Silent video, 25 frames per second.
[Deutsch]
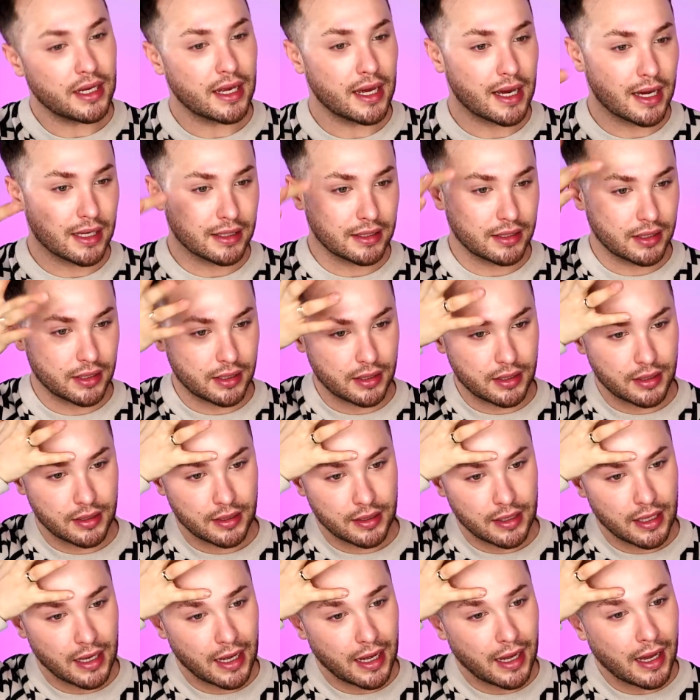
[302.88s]
Härchen
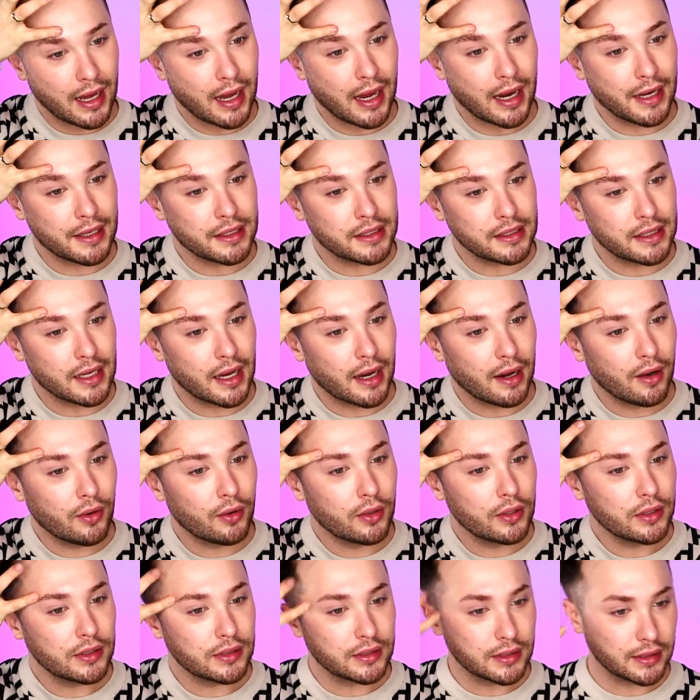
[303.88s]
an die
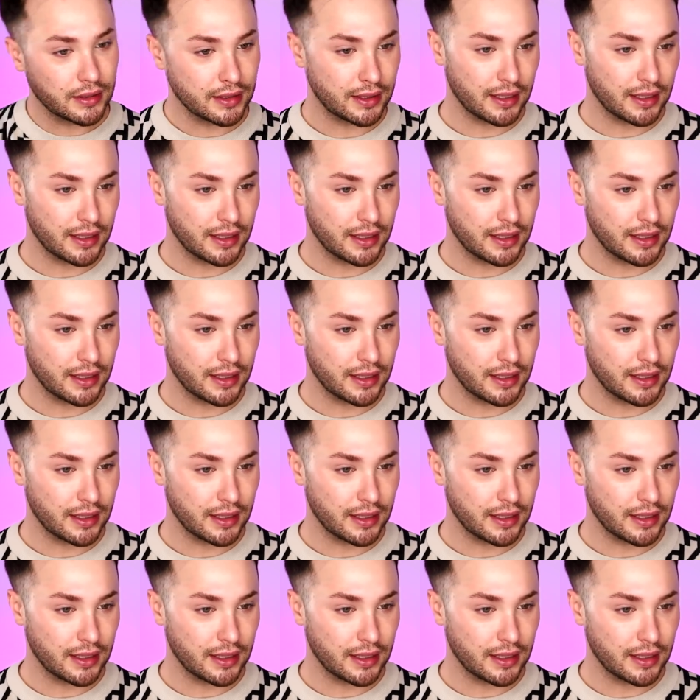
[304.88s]
Haut,